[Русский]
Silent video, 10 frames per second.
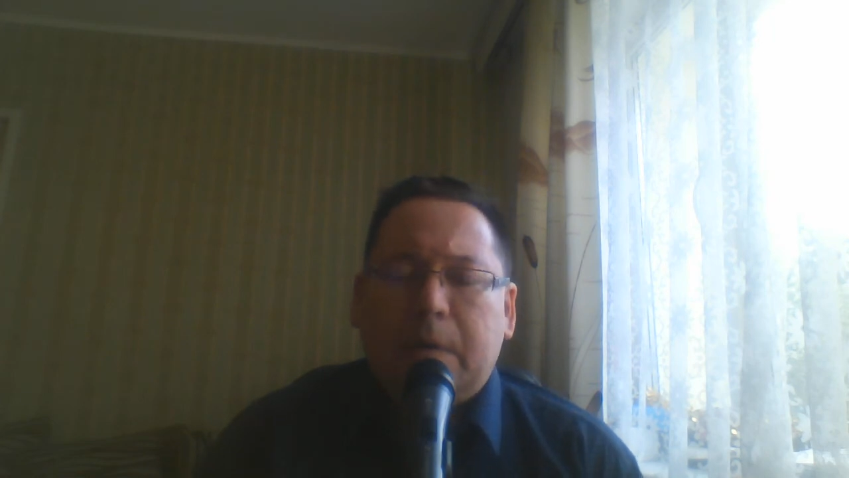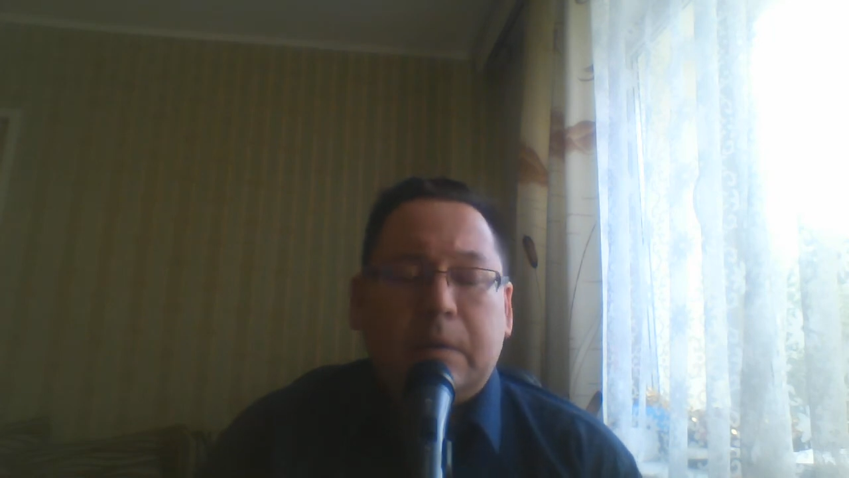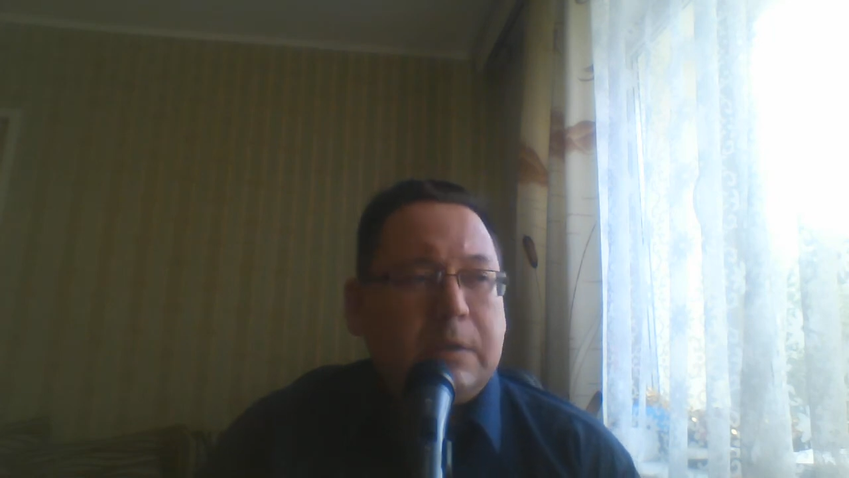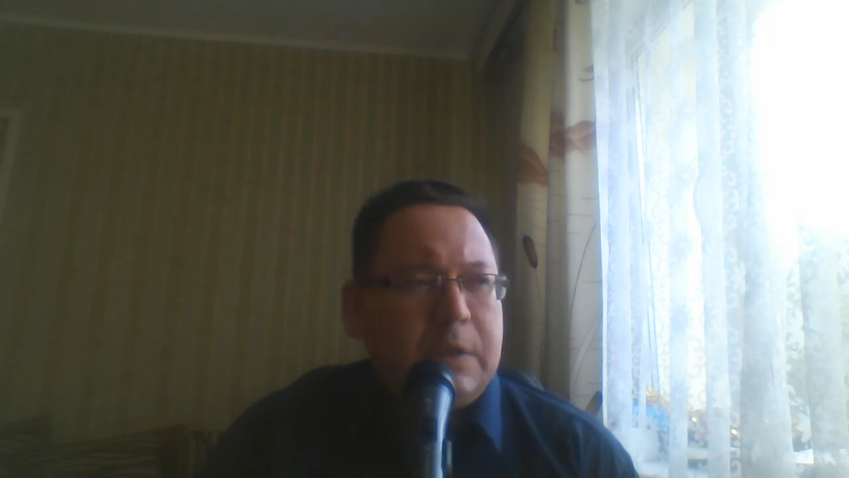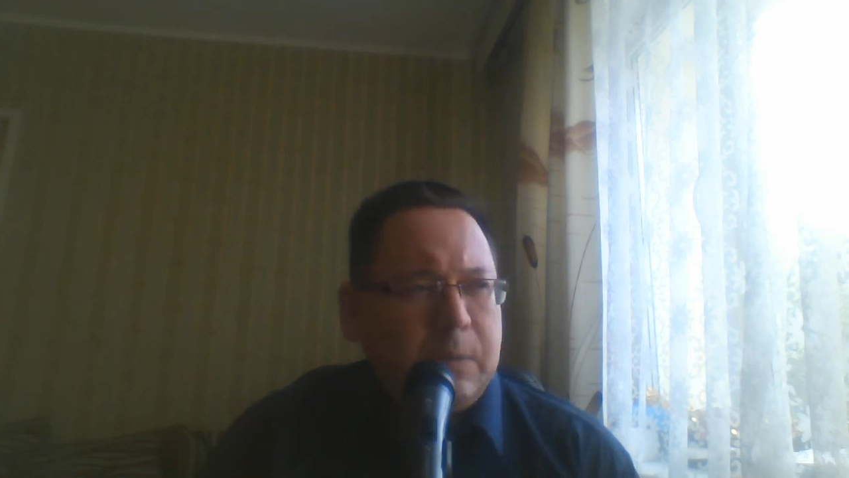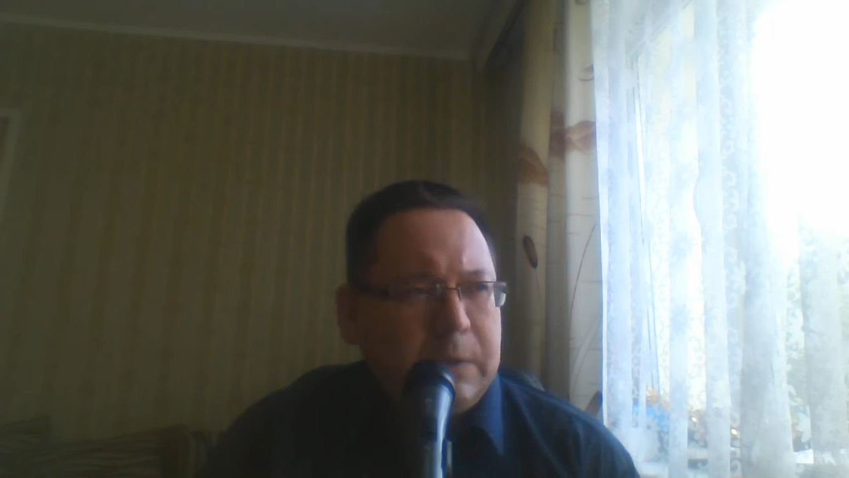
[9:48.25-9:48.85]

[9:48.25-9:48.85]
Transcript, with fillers: Темой